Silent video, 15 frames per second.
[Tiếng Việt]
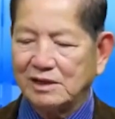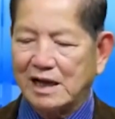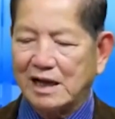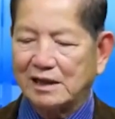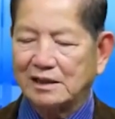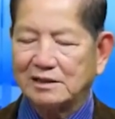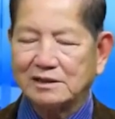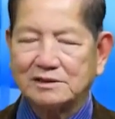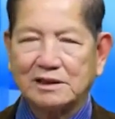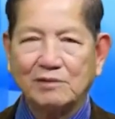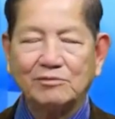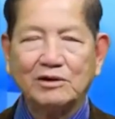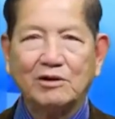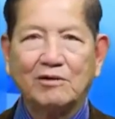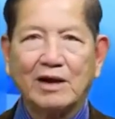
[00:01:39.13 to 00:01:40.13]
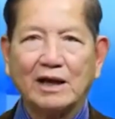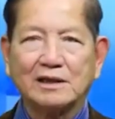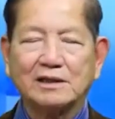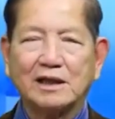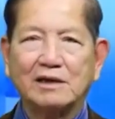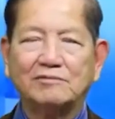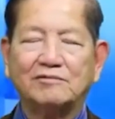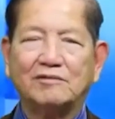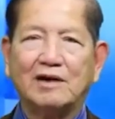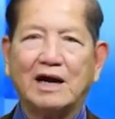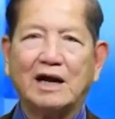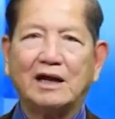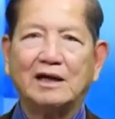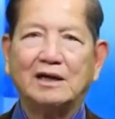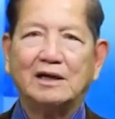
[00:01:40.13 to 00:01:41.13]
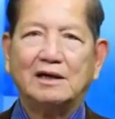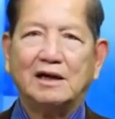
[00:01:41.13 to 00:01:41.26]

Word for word: đang tiếp nhiều khách thêm và